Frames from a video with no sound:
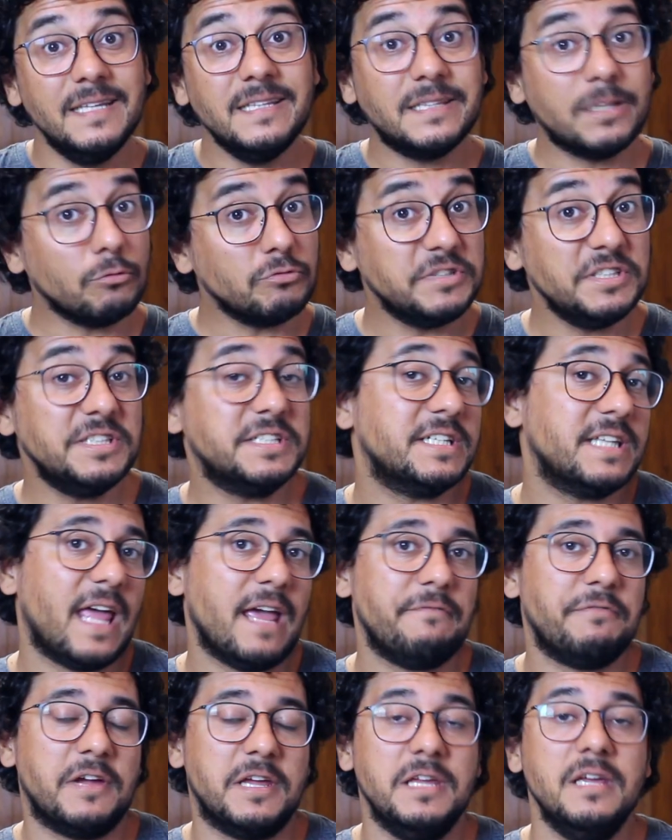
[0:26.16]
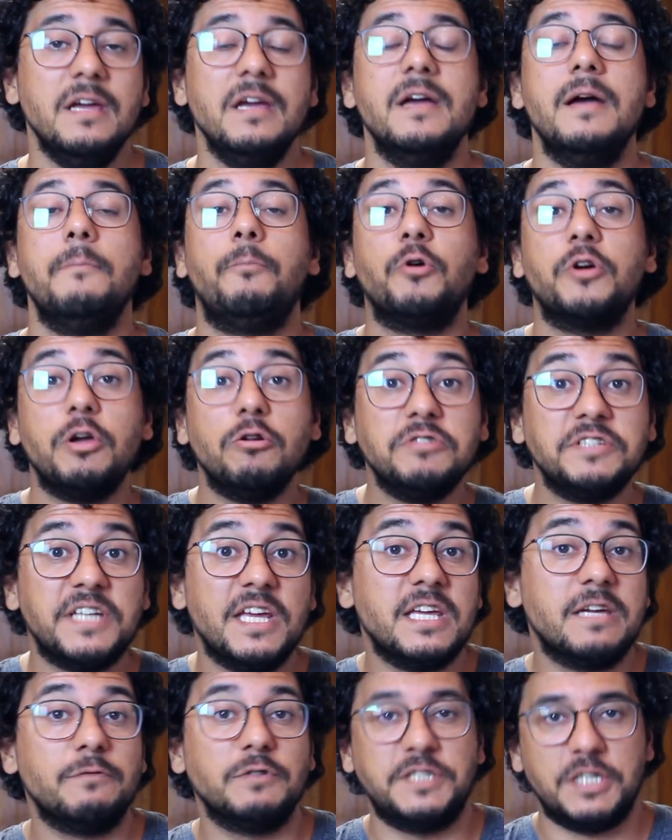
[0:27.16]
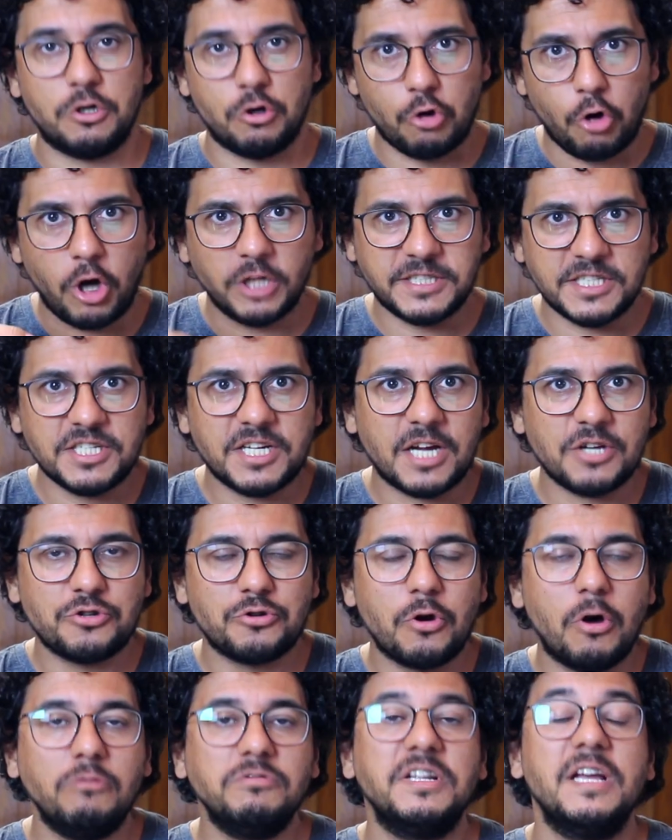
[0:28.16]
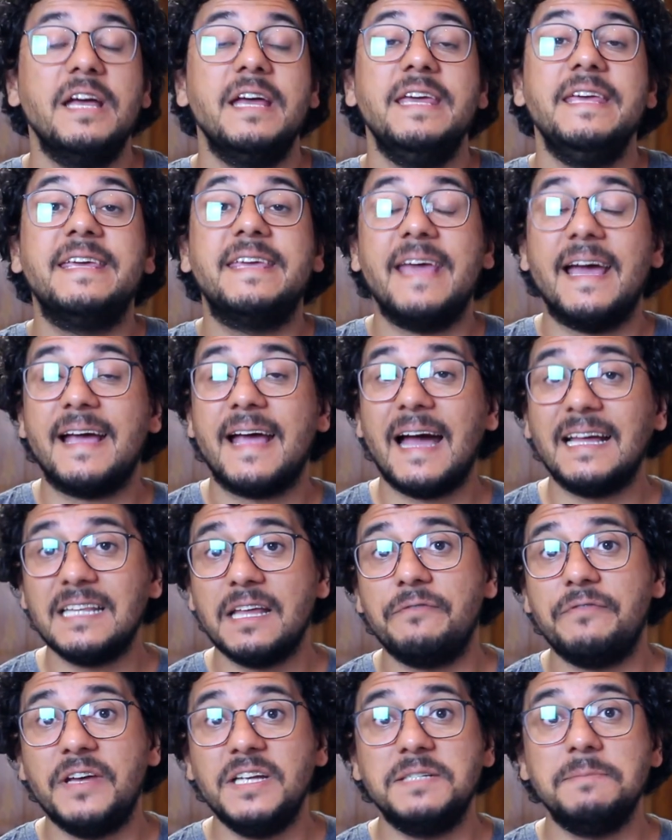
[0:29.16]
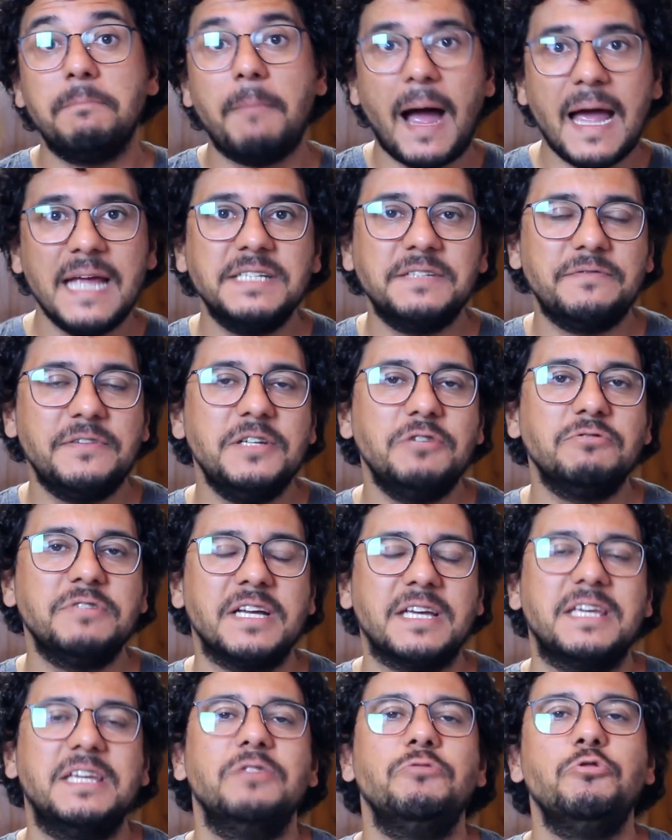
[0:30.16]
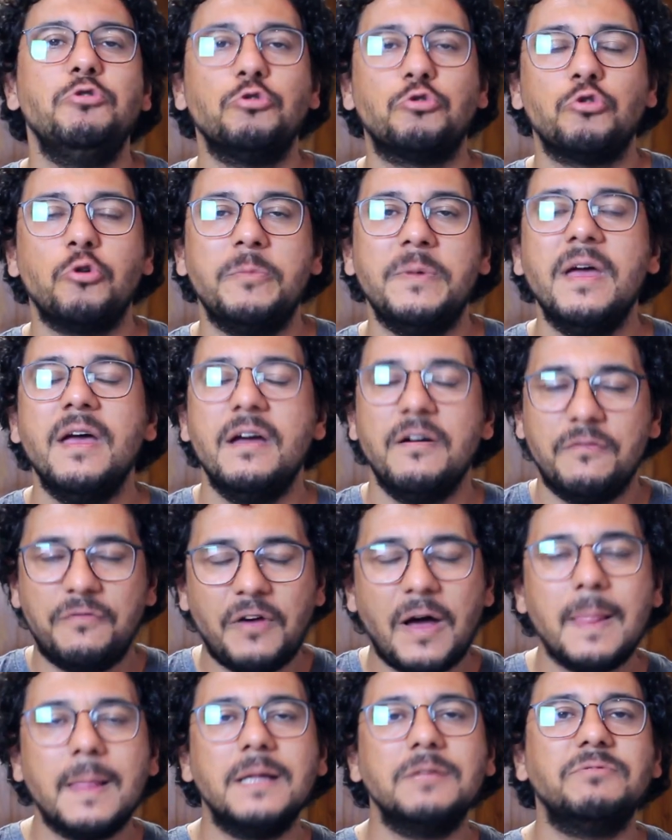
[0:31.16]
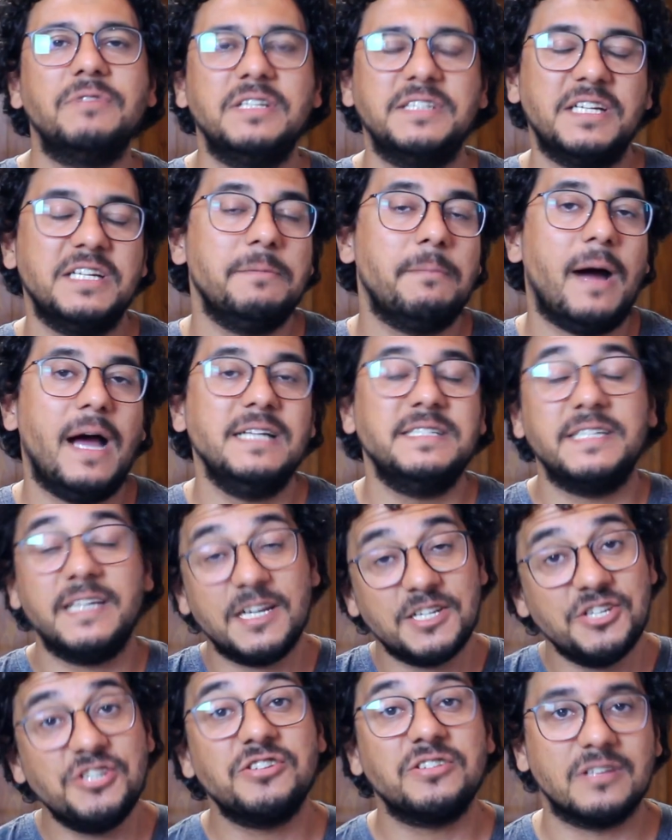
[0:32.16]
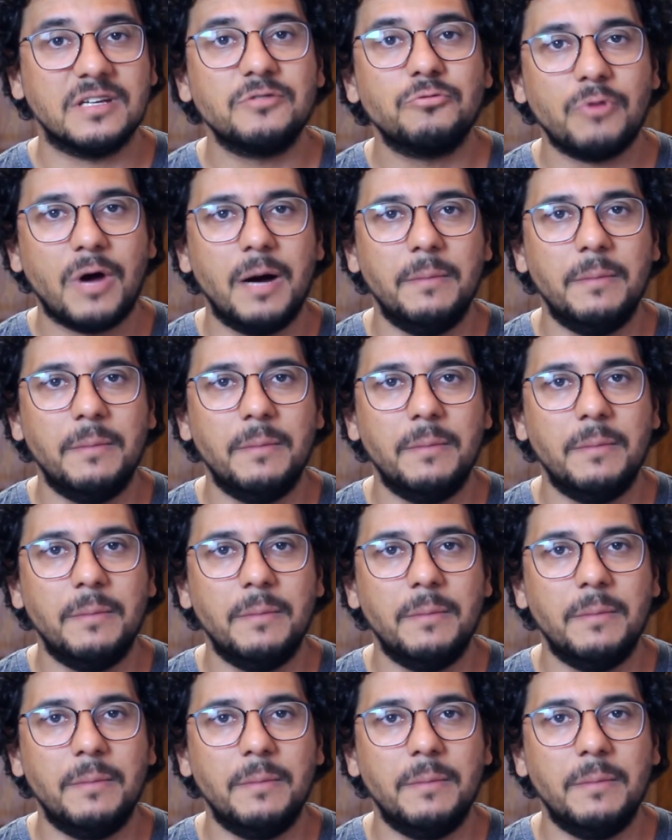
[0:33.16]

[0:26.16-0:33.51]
Então se inscreve aí, porque eu sei que você gosta de cachorros e quer cada vez mais vídeos aqui no YouTube falando desses animais que a gente tanto